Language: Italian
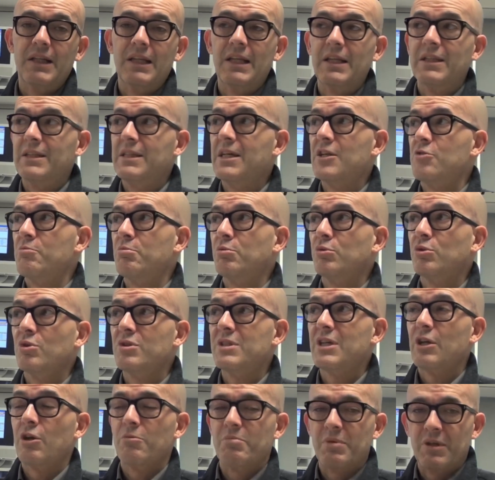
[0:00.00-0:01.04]
il
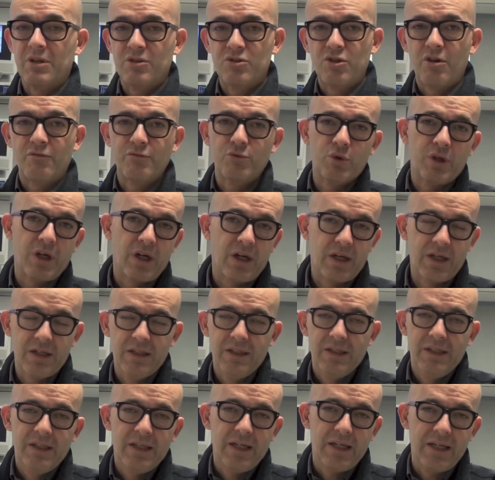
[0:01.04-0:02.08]
10.0 per il software
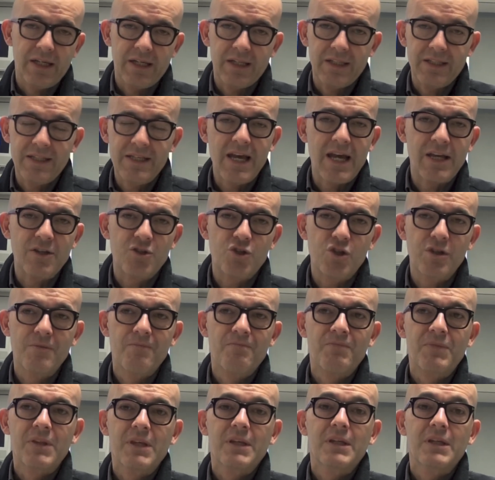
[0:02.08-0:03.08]
eh, 10,